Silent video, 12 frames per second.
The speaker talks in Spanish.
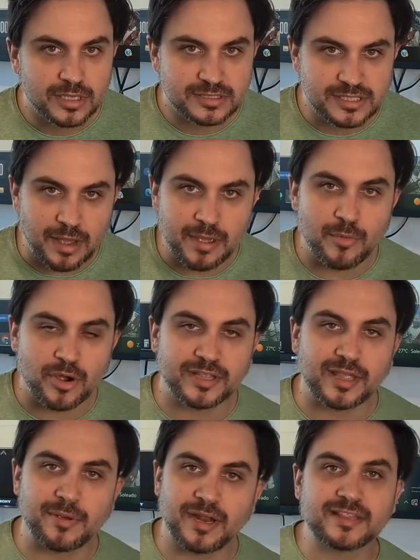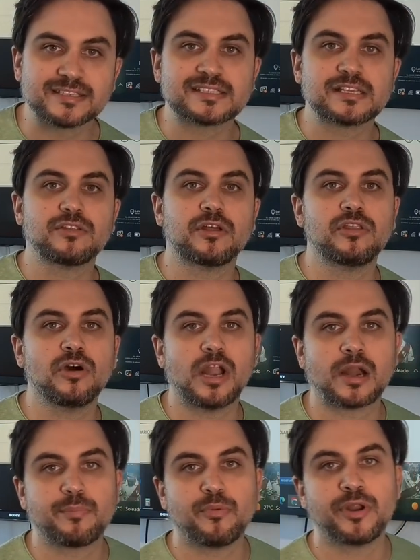Sabemos que también estás haciendo el
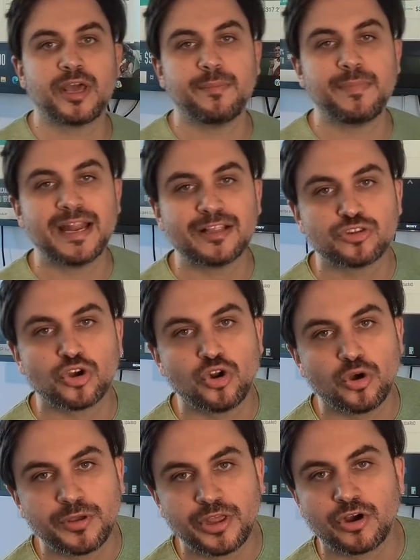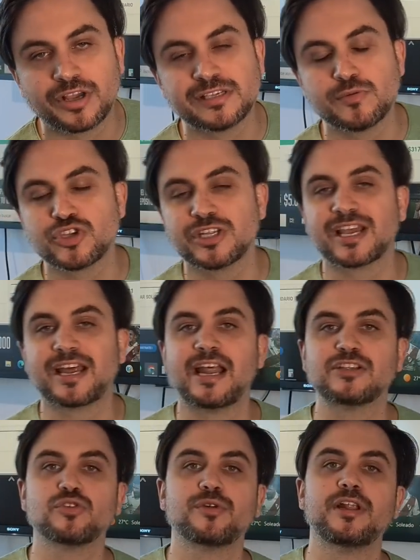dólar puré. Mirá todos los videos que hicimos en este
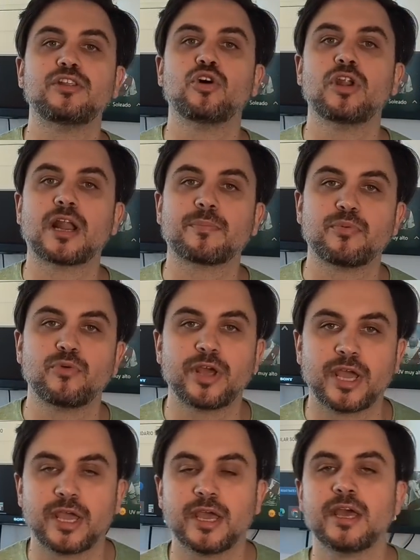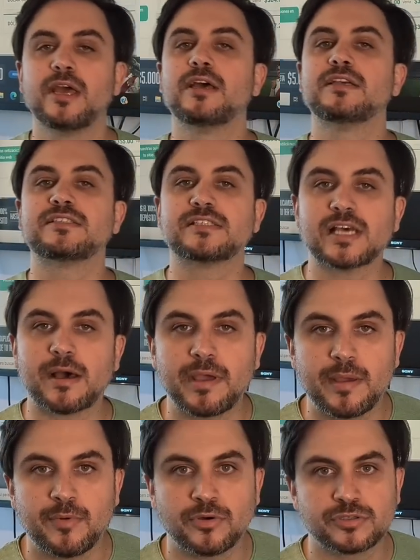canal sobre el dólar puré.
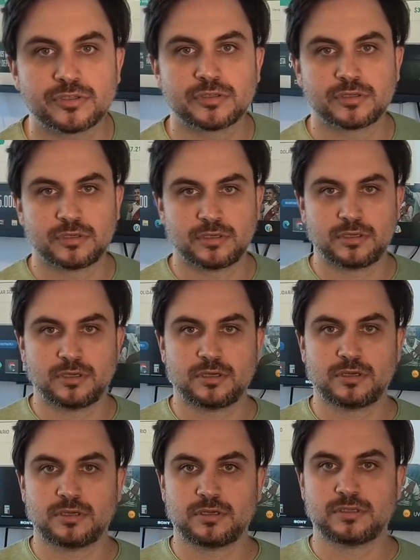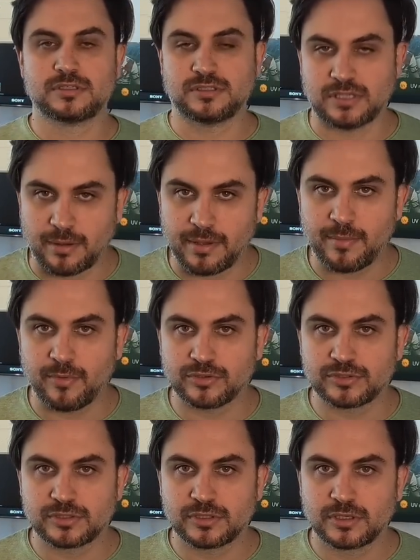Sabemos,
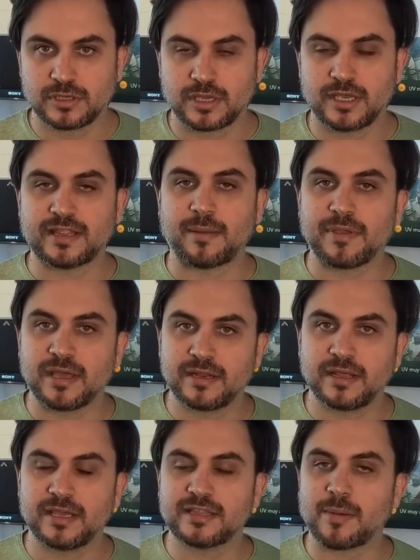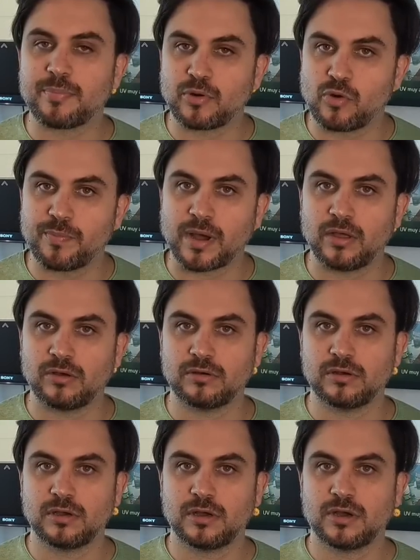sabemos que también estás
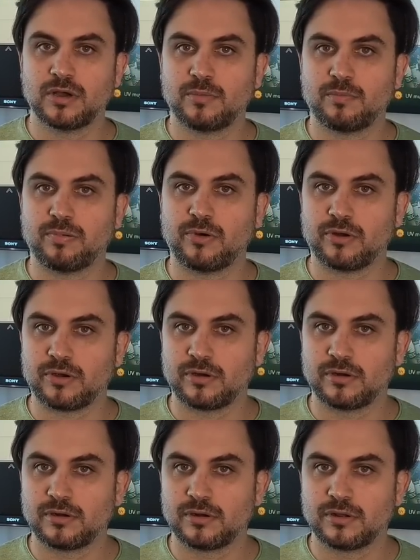preocupado por